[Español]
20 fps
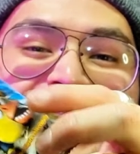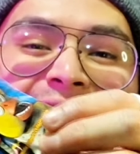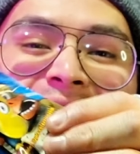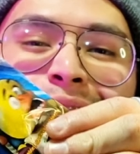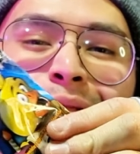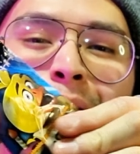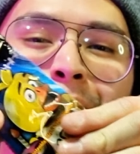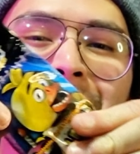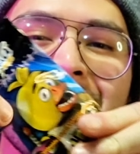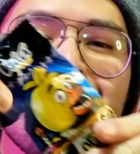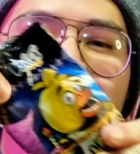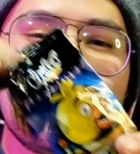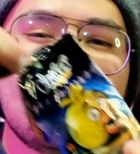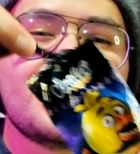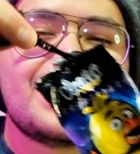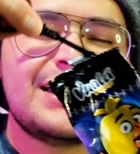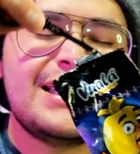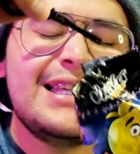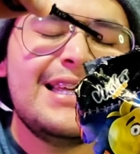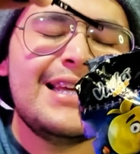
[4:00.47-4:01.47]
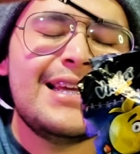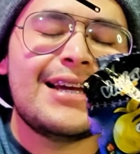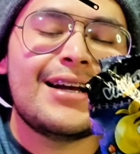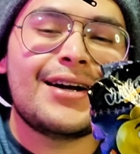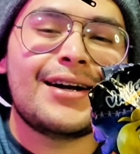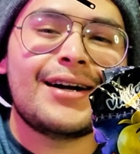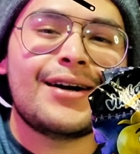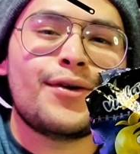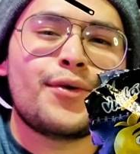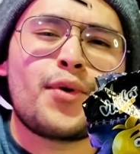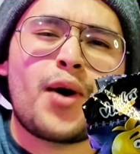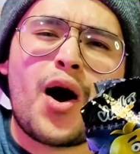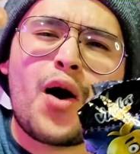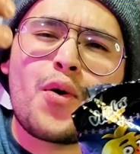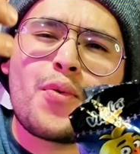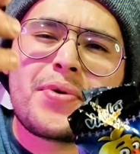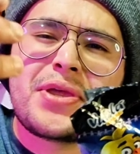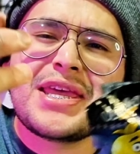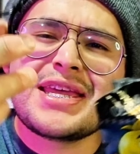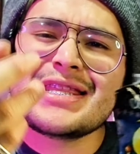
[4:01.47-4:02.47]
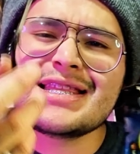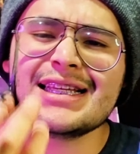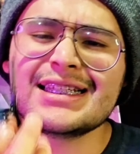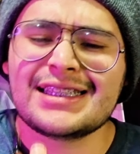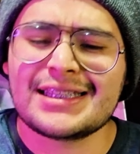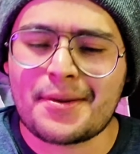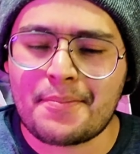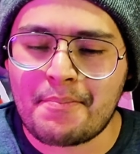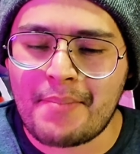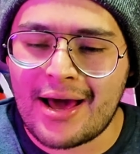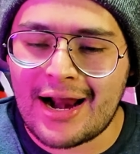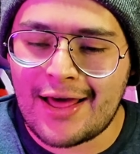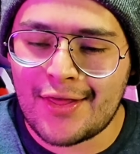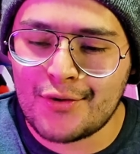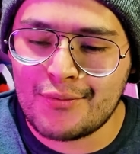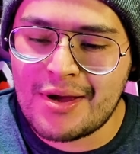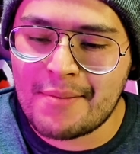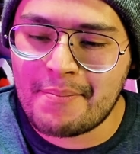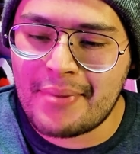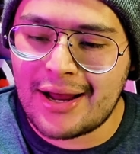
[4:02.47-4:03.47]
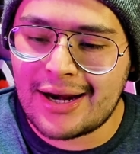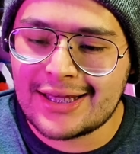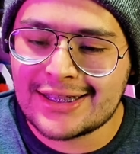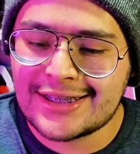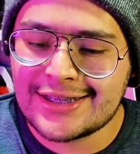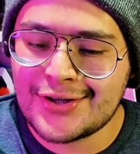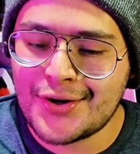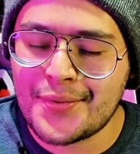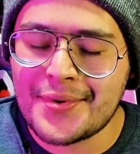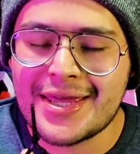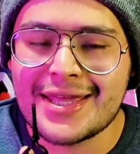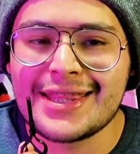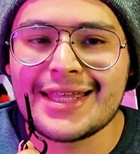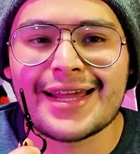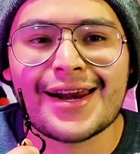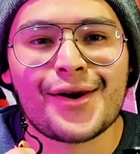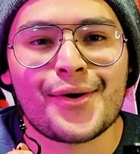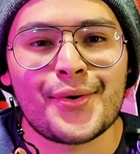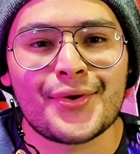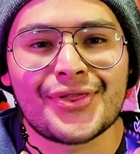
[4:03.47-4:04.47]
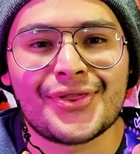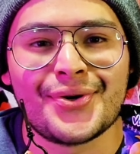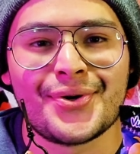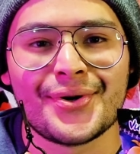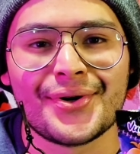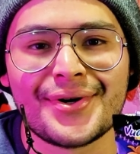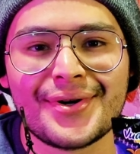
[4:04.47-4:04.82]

ya lo abrimos y... ¡Wow! Viene separado me parece o viene roto.